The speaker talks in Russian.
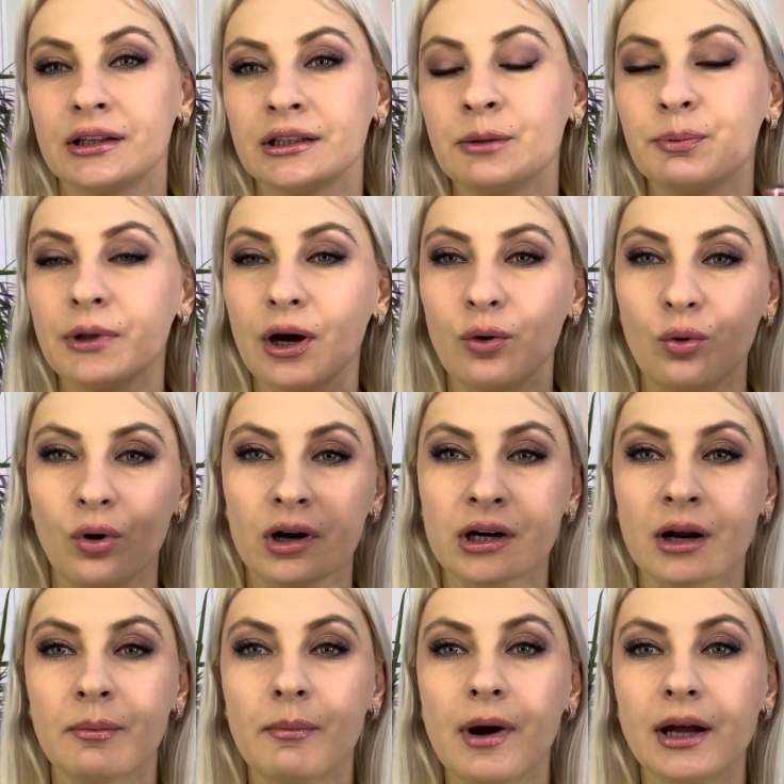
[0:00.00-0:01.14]
Неплохой
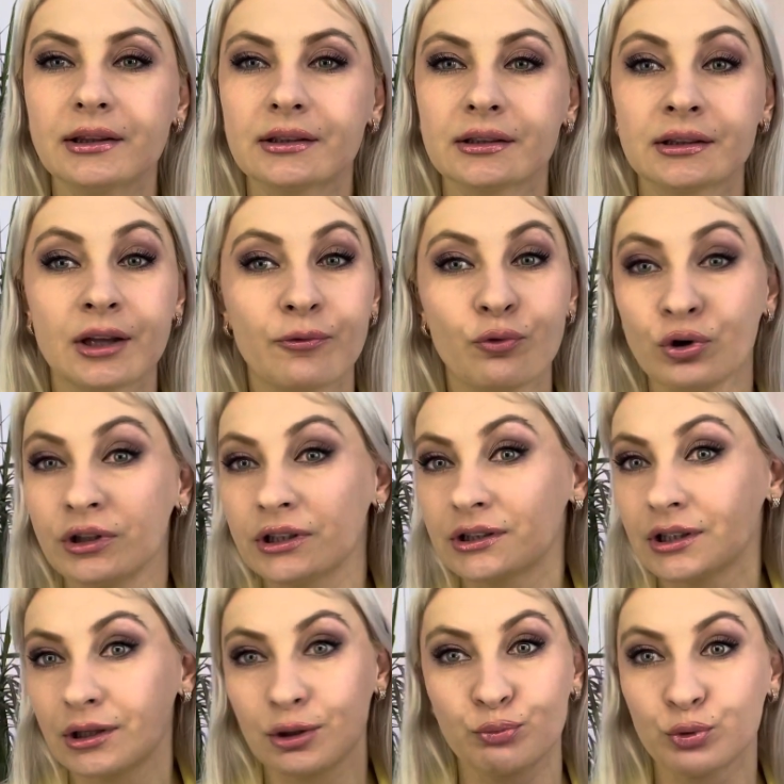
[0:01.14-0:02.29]
аромат,
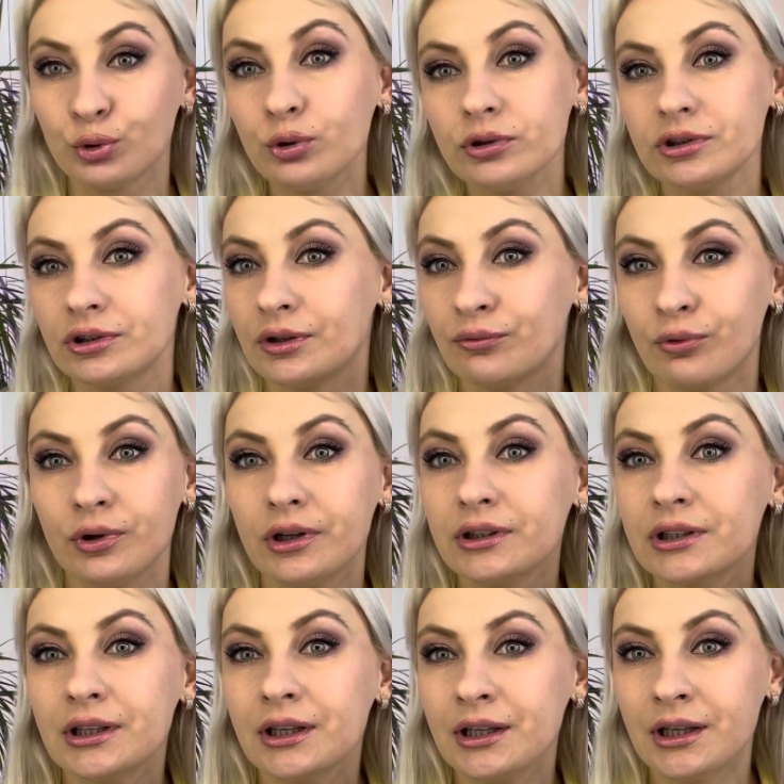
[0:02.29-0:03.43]
довольно-таки плотный,
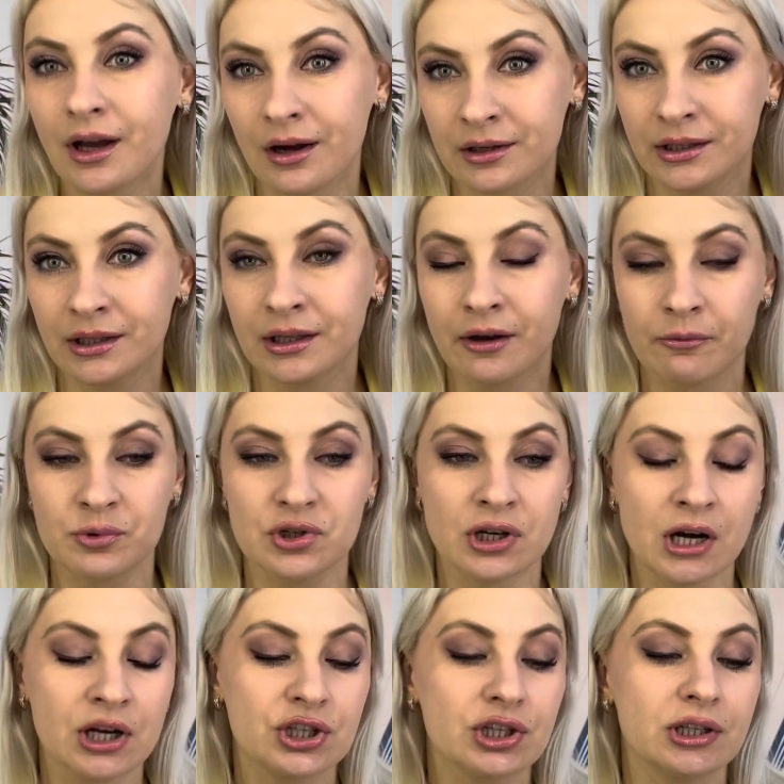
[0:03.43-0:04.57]
довольно-таки яркий. Я вообще
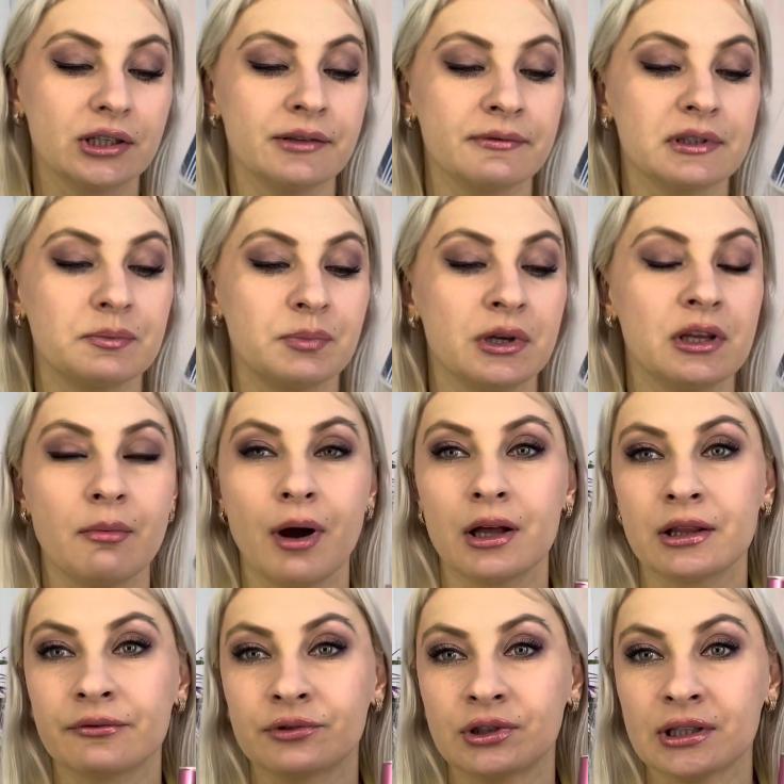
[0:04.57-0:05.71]
раньше их не
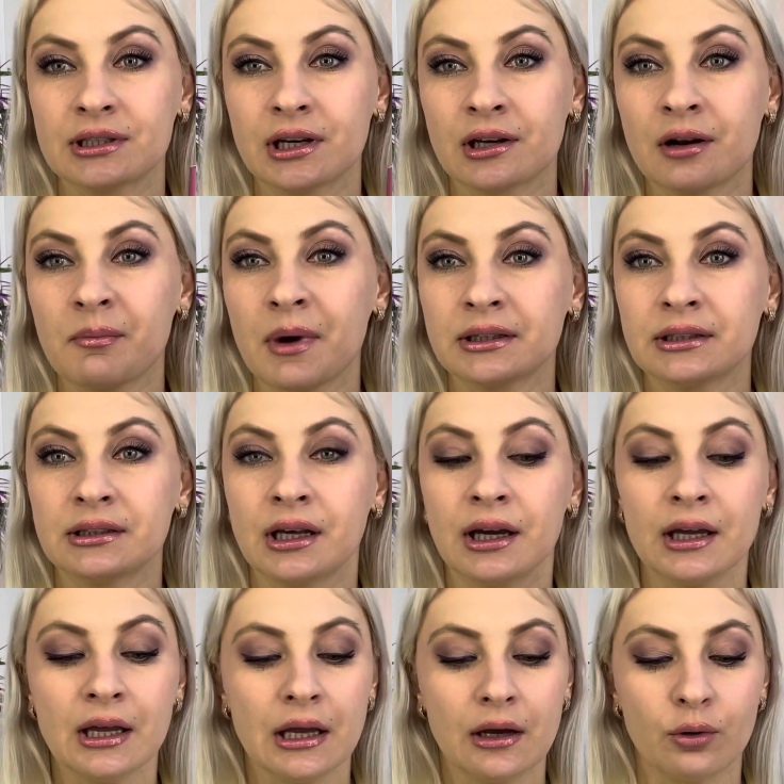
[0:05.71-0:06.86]
воспринимала, вот эти ароматы, да,
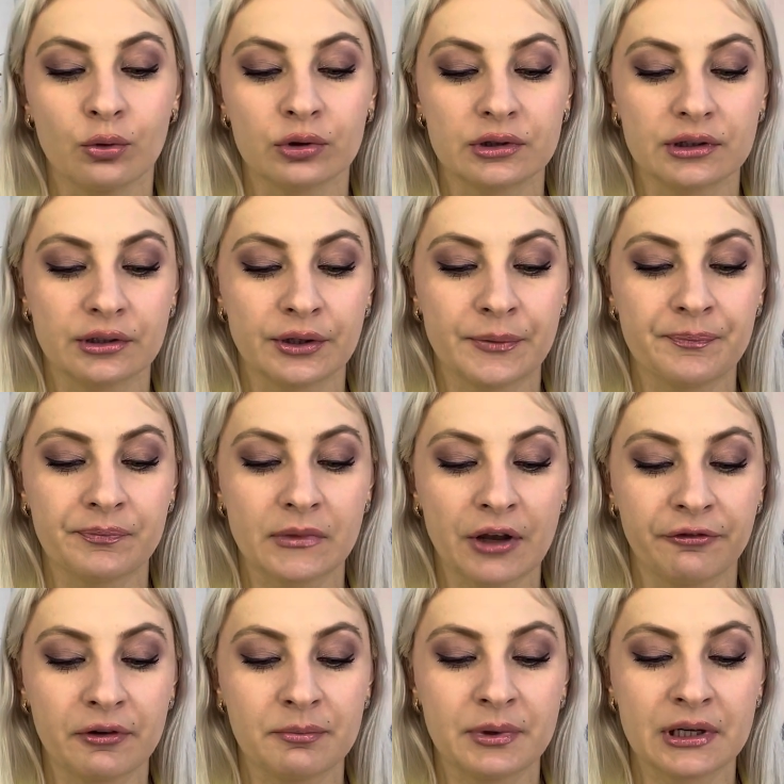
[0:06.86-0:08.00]
вот э,
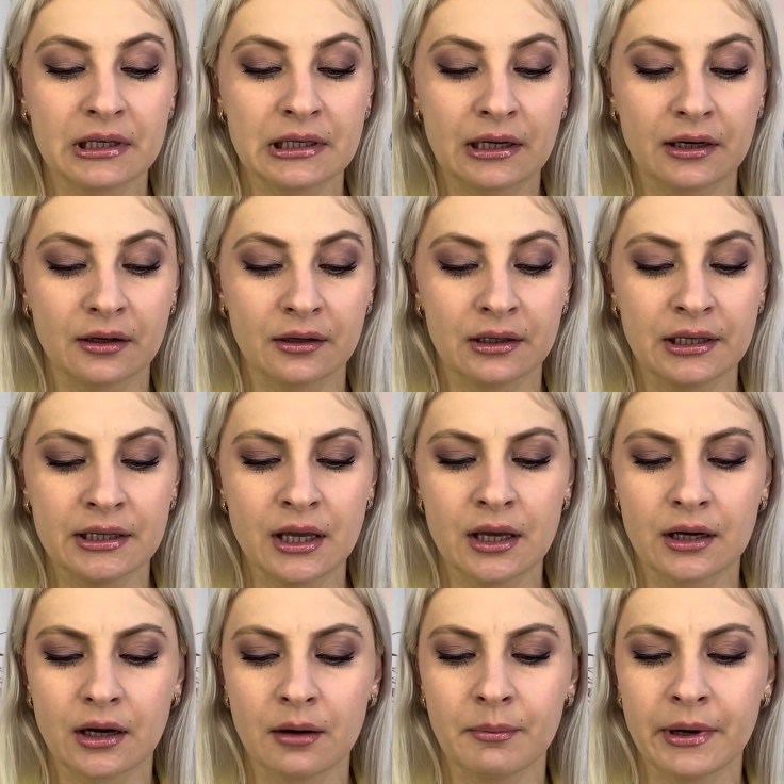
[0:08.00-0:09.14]
Фаберлик,
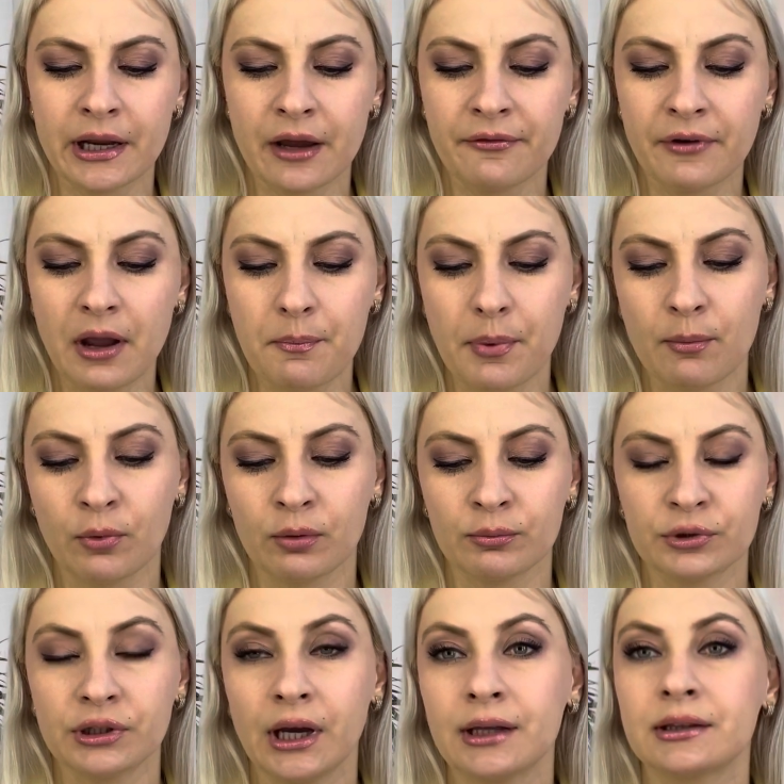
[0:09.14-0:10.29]
линейка Мария Вей, по-моему,
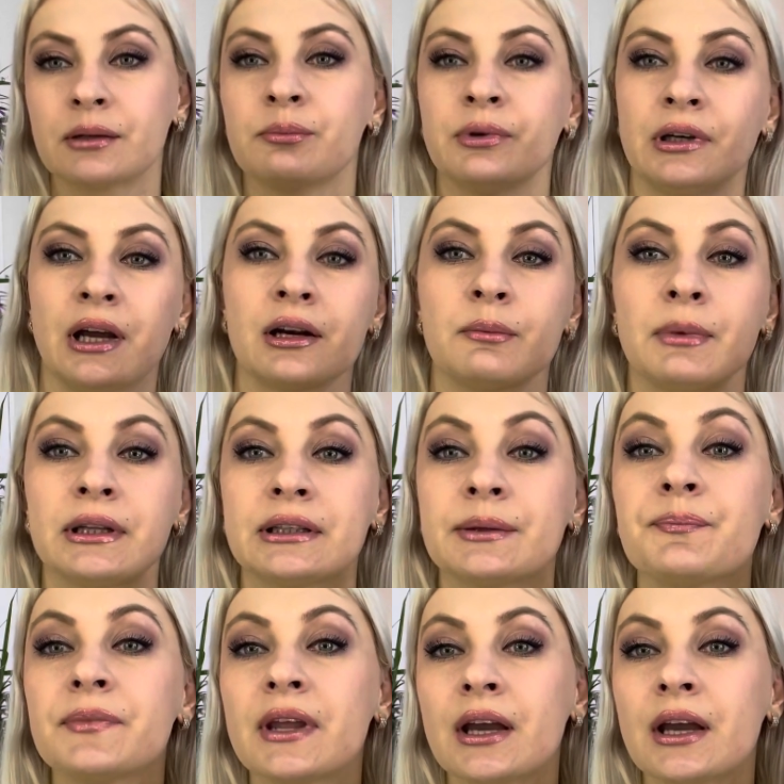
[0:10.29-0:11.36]
да, это были ароматы.